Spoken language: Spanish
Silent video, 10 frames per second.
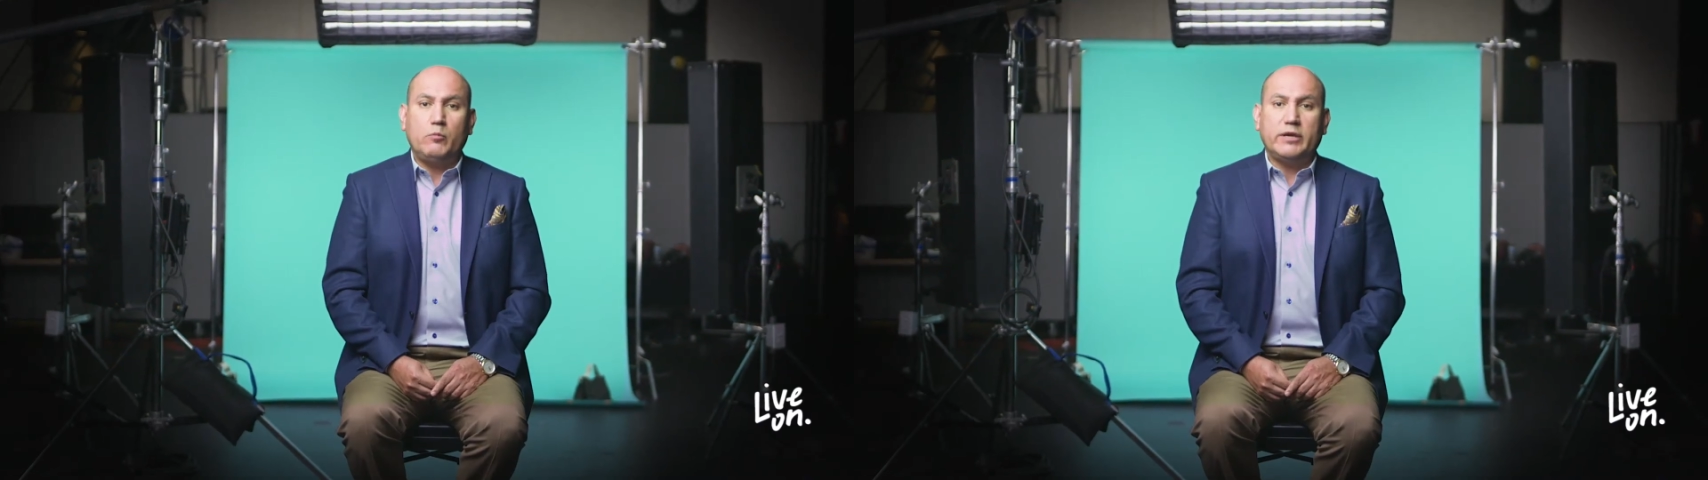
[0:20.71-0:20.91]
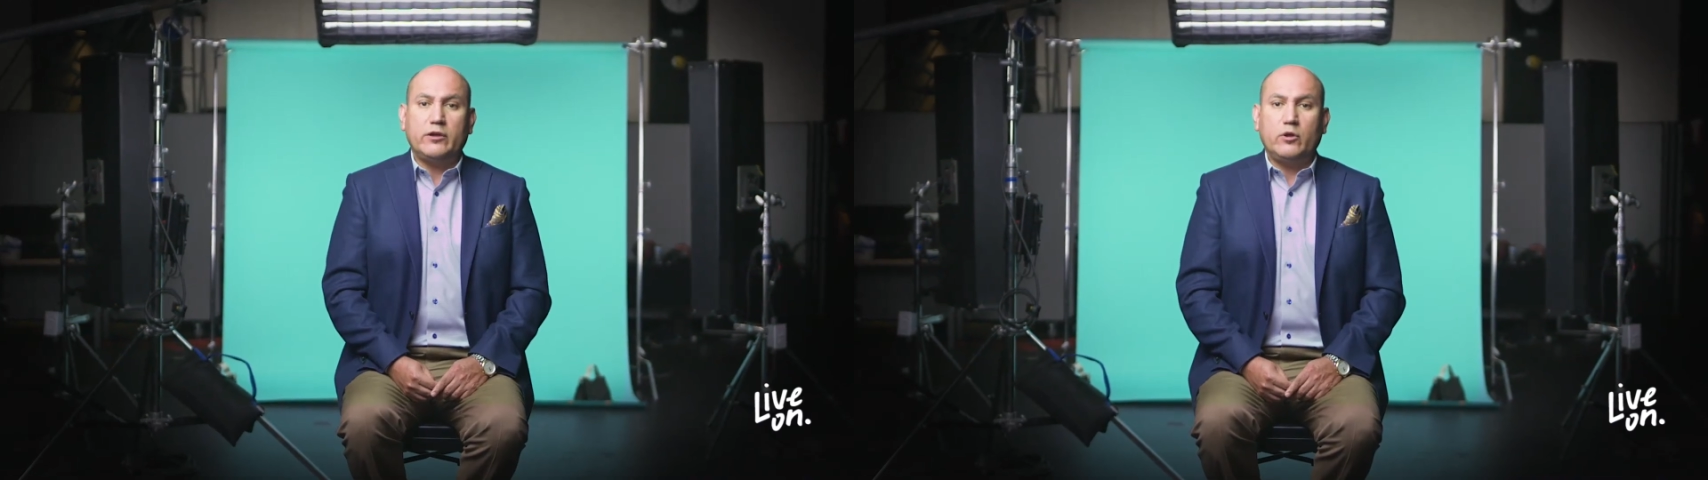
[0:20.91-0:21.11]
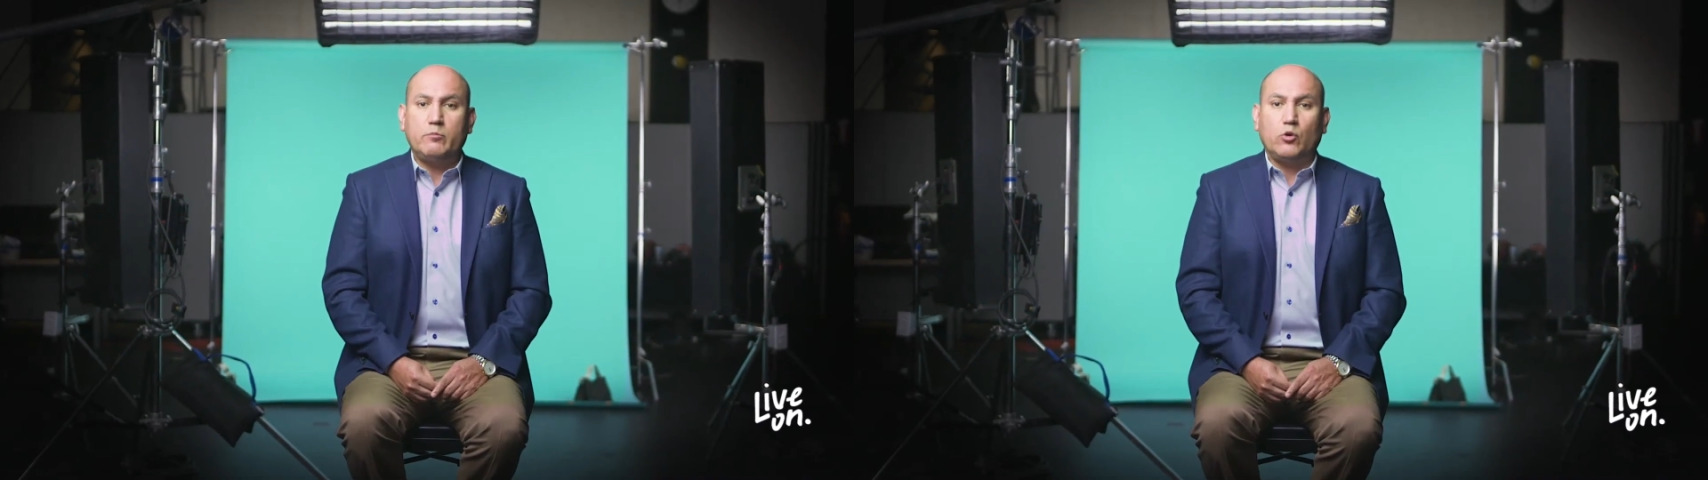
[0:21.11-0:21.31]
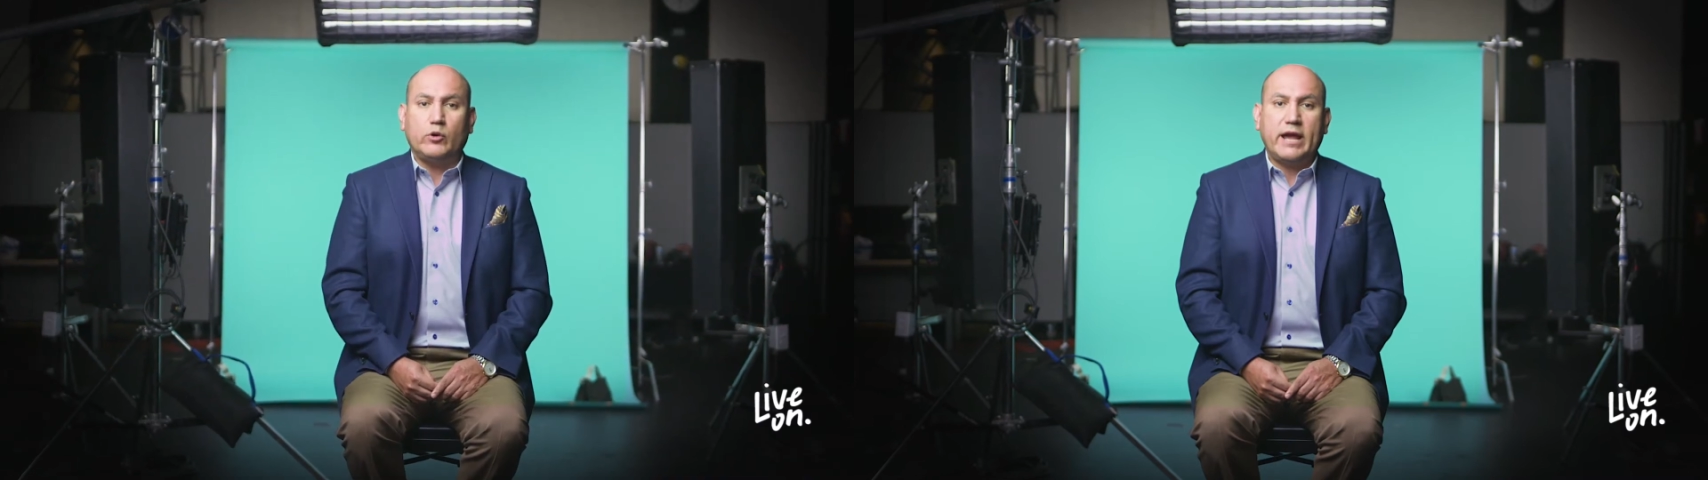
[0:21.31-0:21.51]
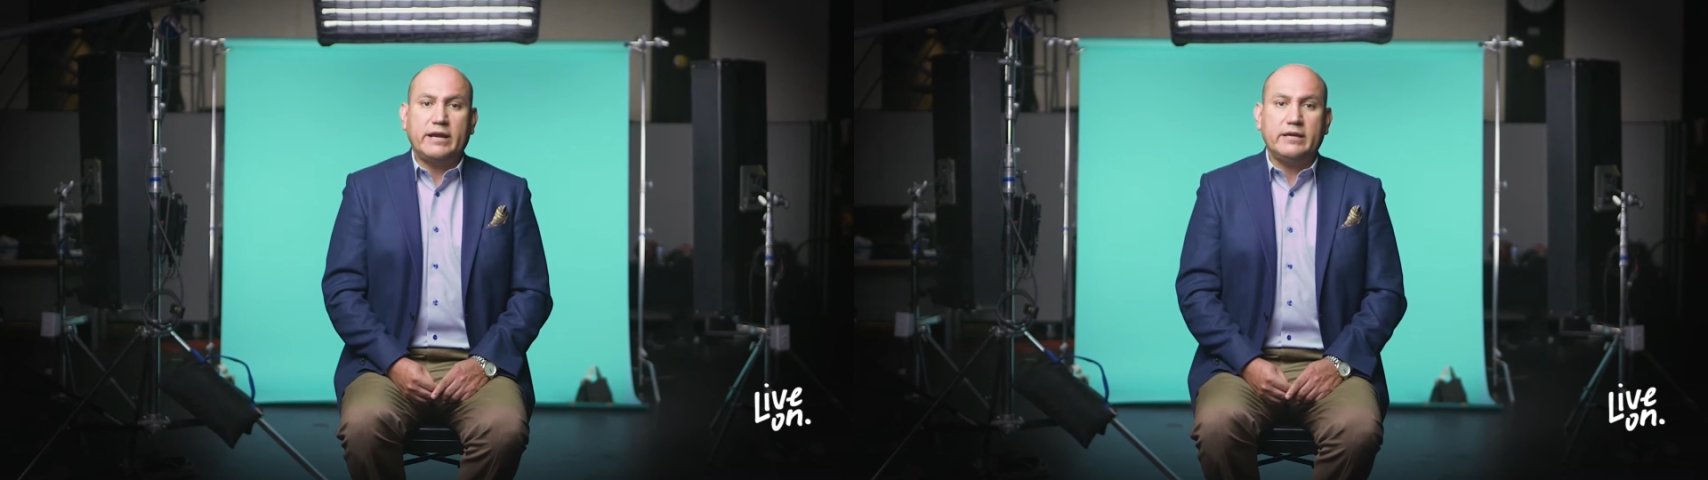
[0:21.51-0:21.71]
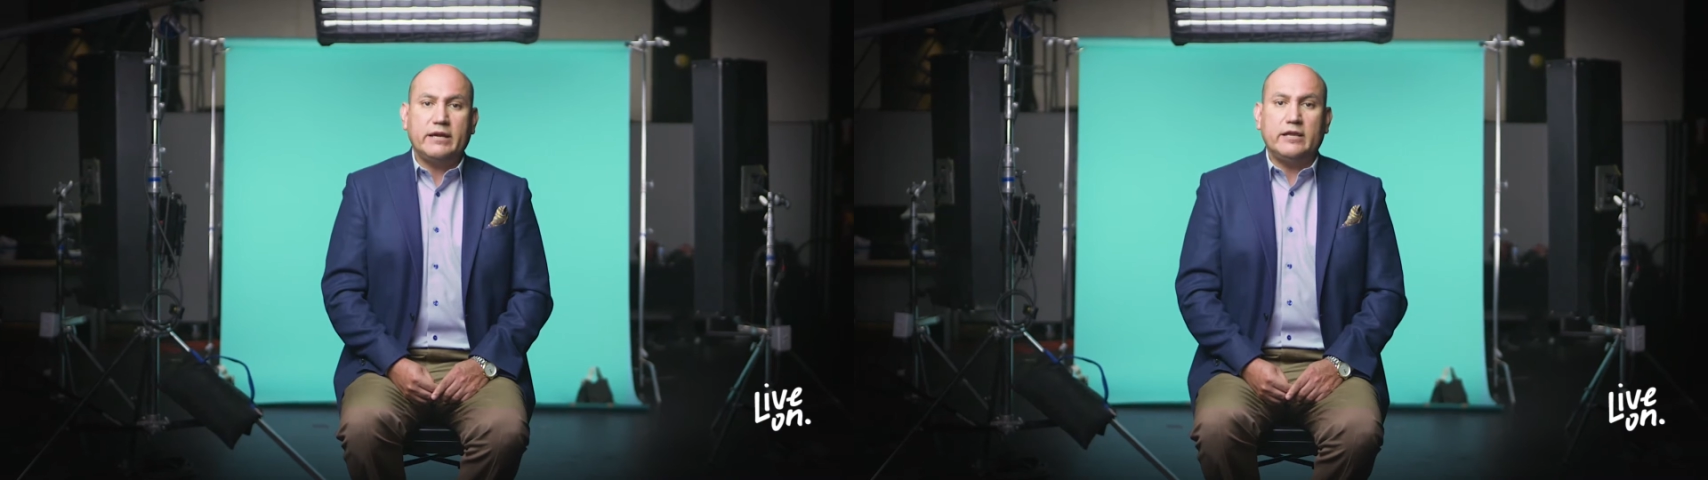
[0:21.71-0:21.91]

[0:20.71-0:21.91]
me quiero involucrar